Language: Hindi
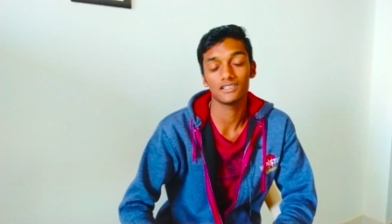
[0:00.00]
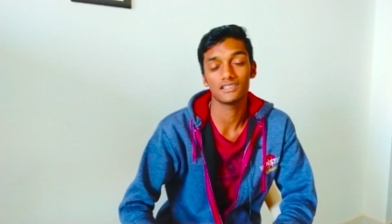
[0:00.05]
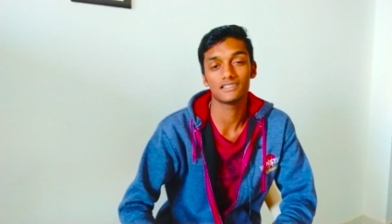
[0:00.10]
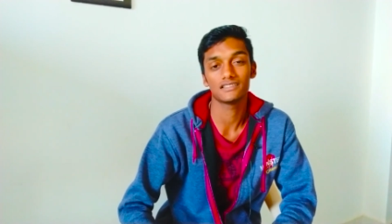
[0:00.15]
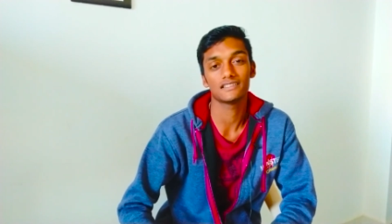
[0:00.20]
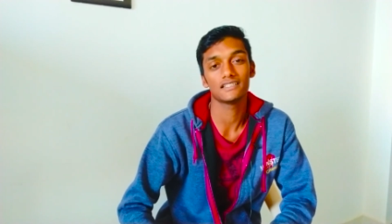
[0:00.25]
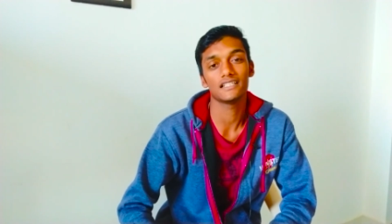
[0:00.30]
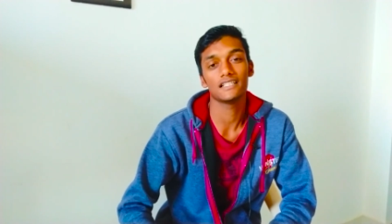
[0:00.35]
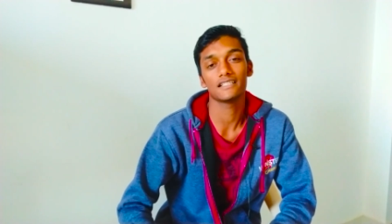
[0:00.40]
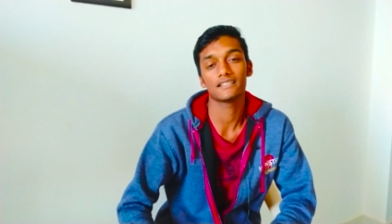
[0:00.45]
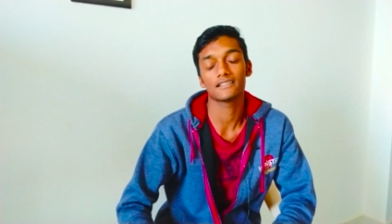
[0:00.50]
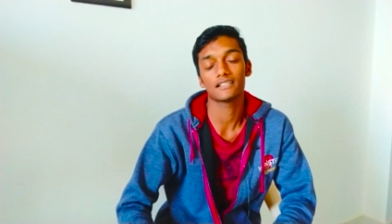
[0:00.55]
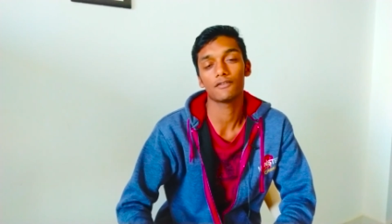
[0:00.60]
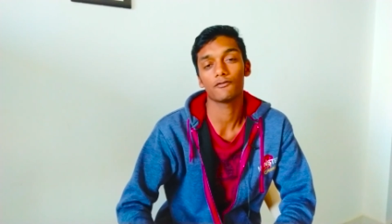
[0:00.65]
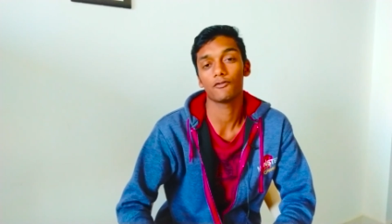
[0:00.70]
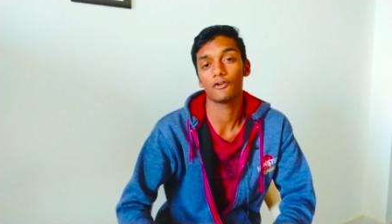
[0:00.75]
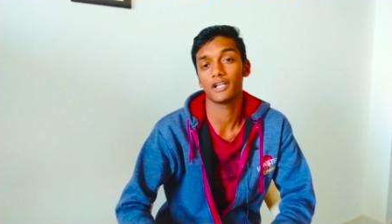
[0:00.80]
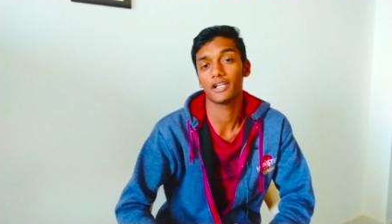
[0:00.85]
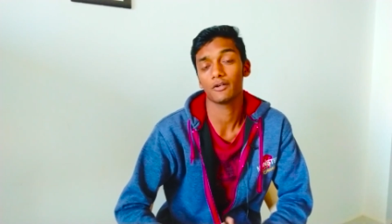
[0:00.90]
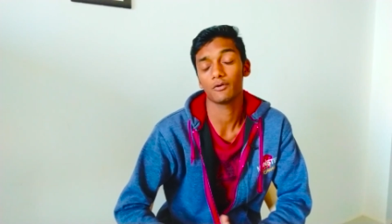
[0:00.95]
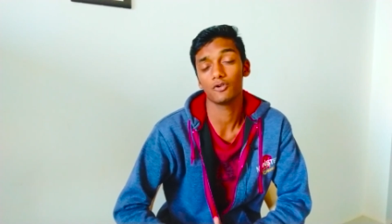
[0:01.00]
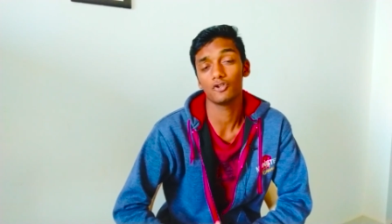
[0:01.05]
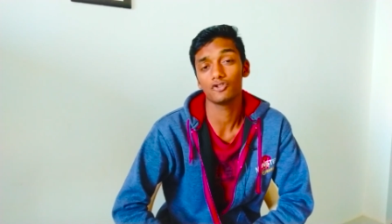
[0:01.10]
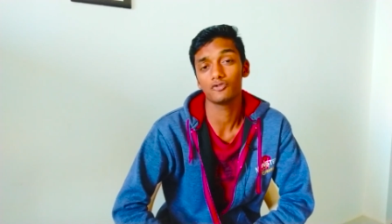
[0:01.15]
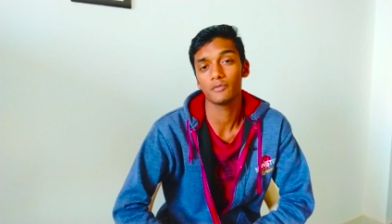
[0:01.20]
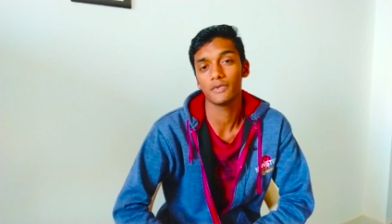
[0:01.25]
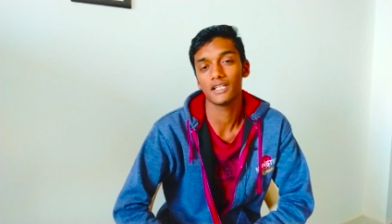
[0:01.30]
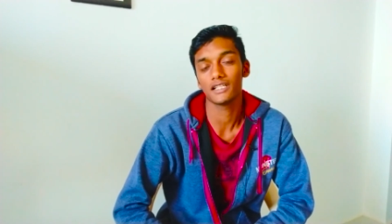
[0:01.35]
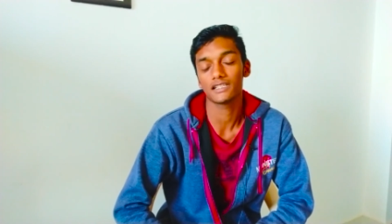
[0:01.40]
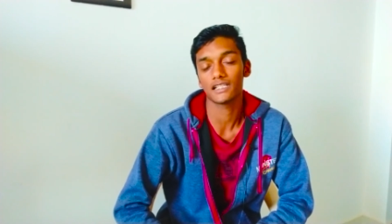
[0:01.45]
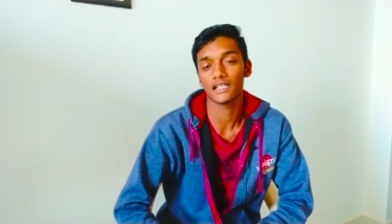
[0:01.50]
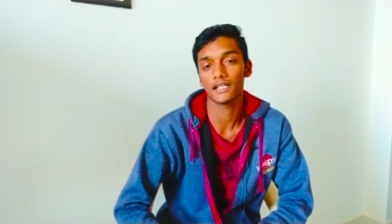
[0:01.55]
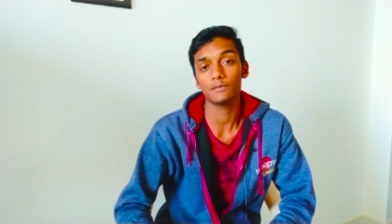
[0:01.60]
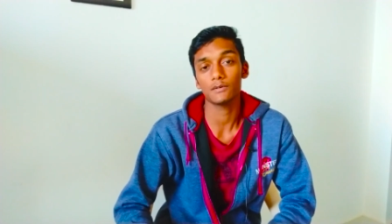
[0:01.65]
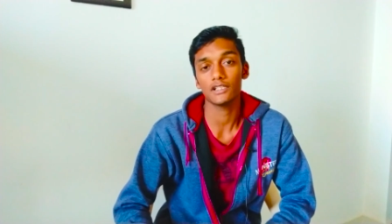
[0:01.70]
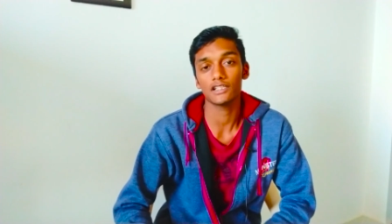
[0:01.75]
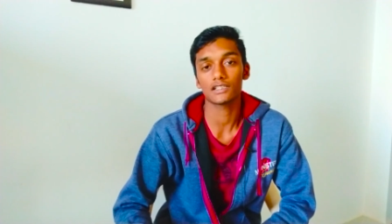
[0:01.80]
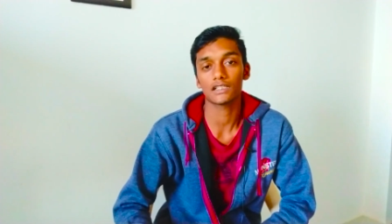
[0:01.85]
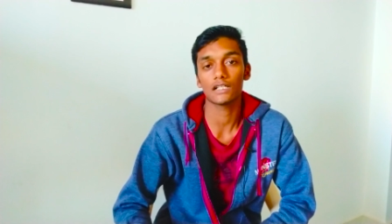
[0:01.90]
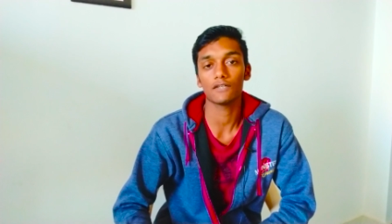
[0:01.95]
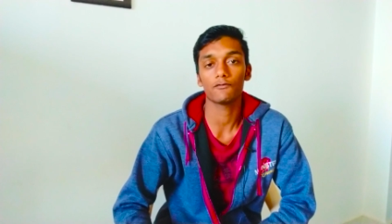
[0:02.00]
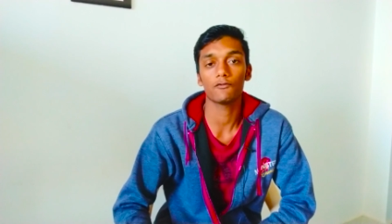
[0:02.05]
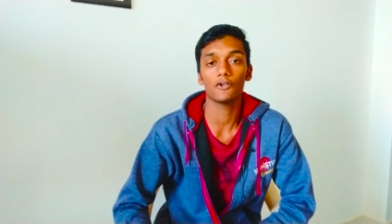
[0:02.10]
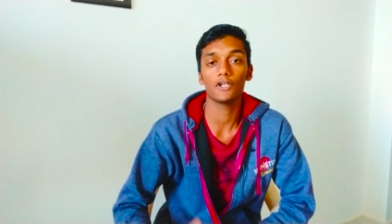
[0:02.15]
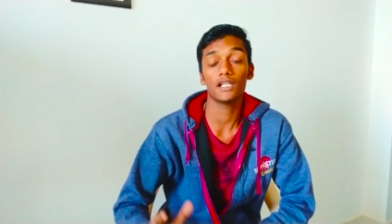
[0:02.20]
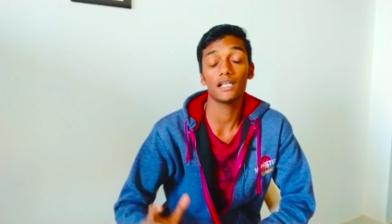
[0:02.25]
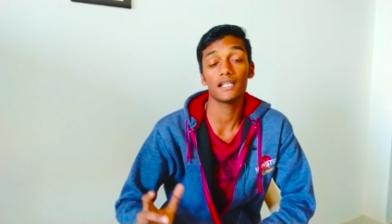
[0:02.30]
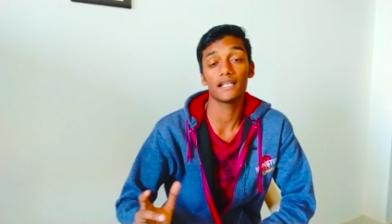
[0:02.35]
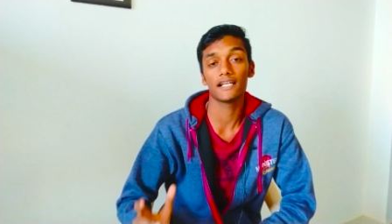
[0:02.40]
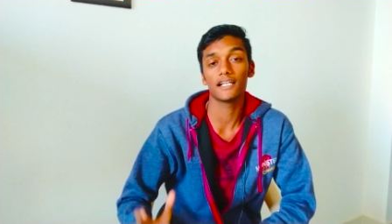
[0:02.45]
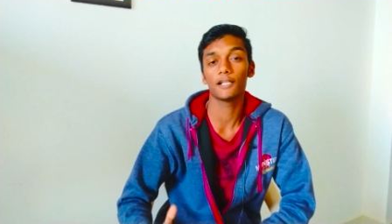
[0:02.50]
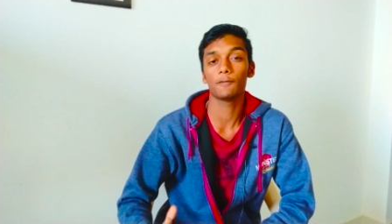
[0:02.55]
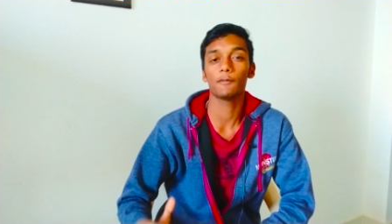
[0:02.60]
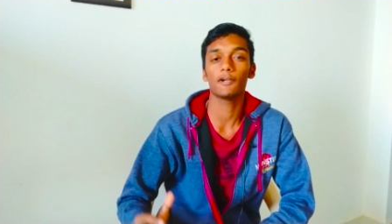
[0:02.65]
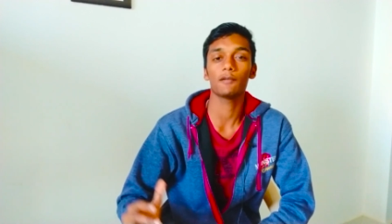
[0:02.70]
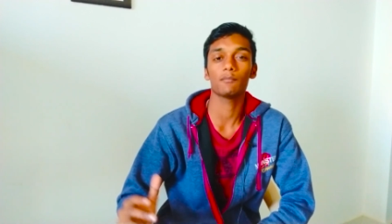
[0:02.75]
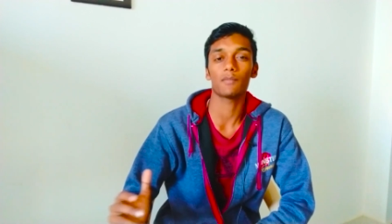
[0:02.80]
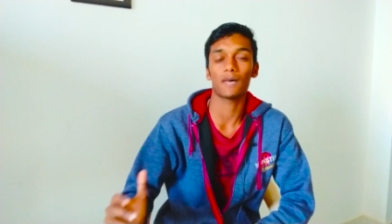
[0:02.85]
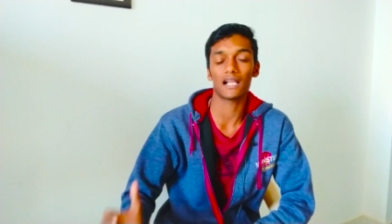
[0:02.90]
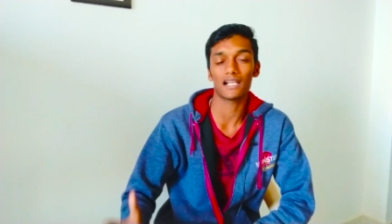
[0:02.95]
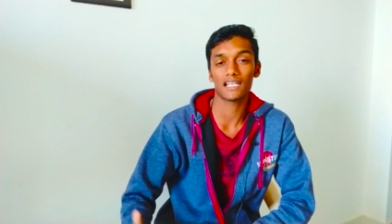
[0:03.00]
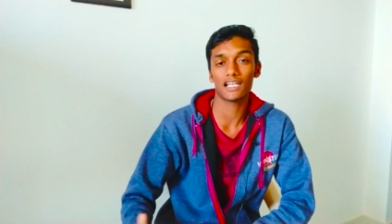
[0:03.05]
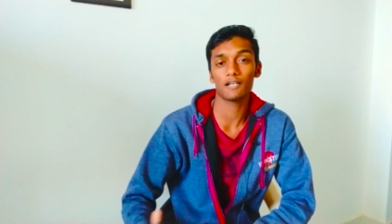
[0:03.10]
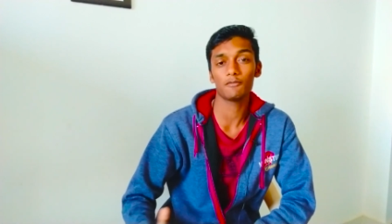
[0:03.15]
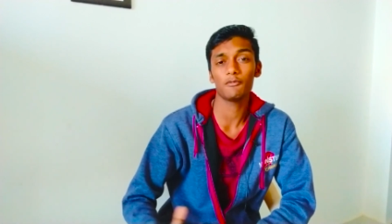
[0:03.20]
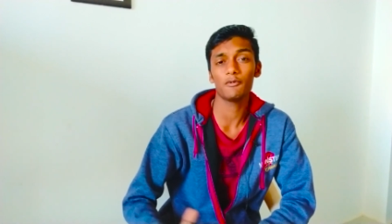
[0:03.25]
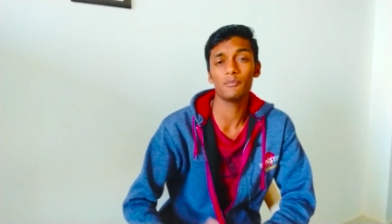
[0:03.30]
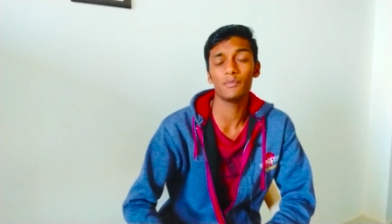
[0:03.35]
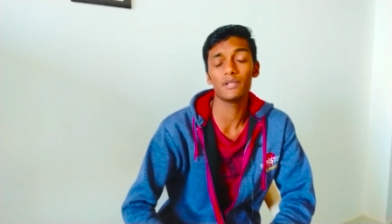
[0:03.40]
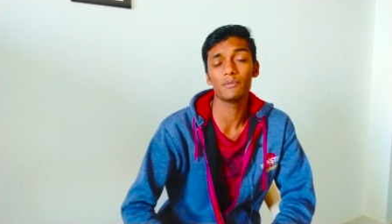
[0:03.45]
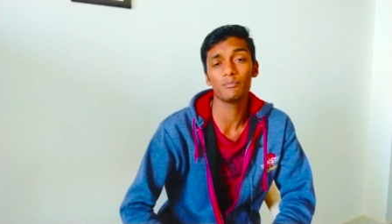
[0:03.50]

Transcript: स्टील इसके फोल्डिंग को यूज़ में लेते हैं कि इसके फोल्डिंग रेडीमेड मार्केट में